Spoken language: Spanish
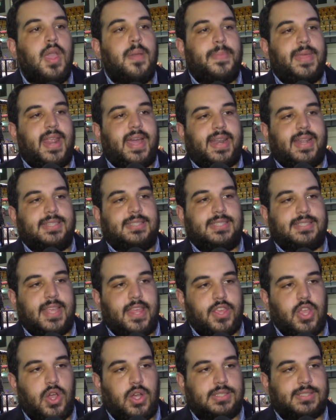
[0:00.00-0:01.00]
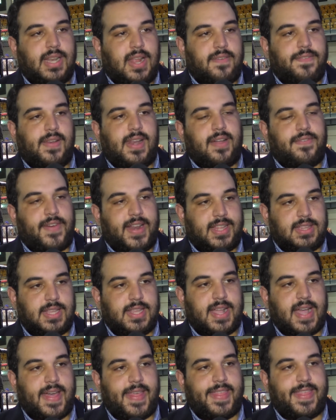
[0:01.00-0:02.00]
Mira, gracias a Dios, la,
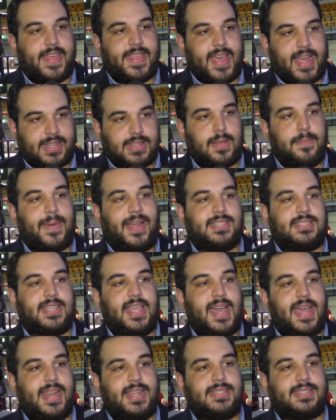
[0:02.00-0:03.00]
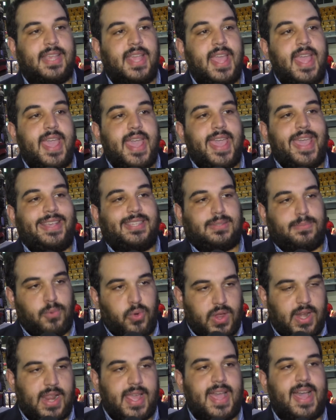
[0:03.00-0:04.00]
fanaticada de artes marciales es
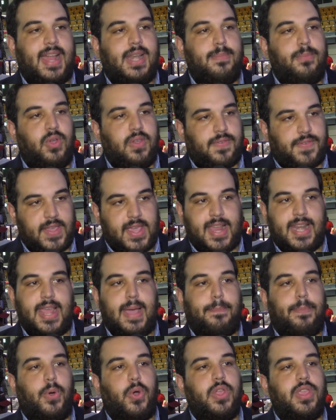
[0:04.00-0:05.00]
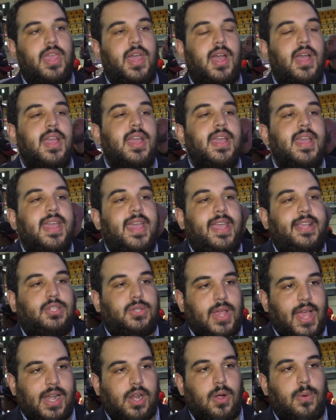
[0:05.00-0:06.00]
muy leal, muy fiel y apoya.
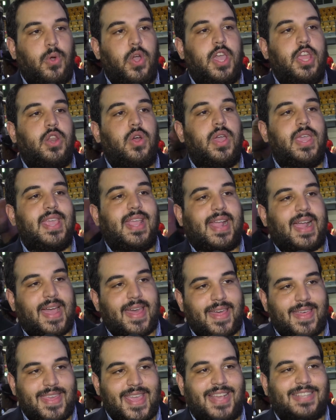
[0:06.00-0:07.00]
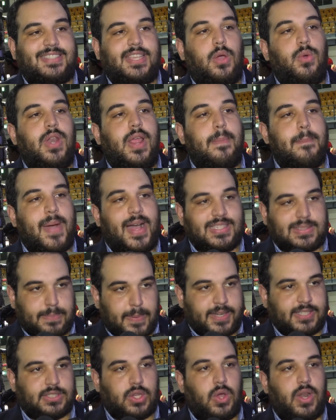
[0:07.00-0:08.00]
Eso es algo bueno y cada día se unen más
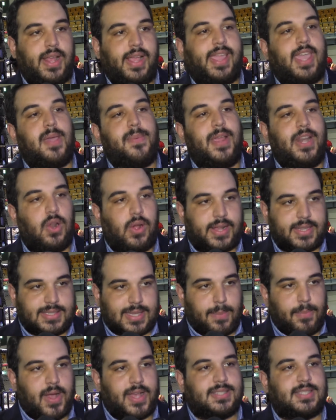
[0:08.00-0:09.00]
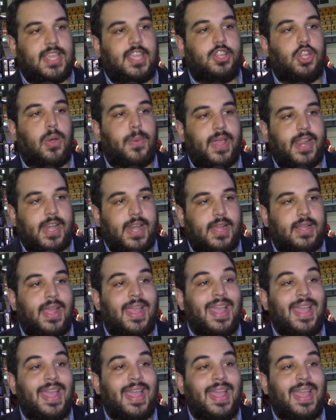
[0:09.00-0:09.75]
personas que ven lo que estamos haciendo, ven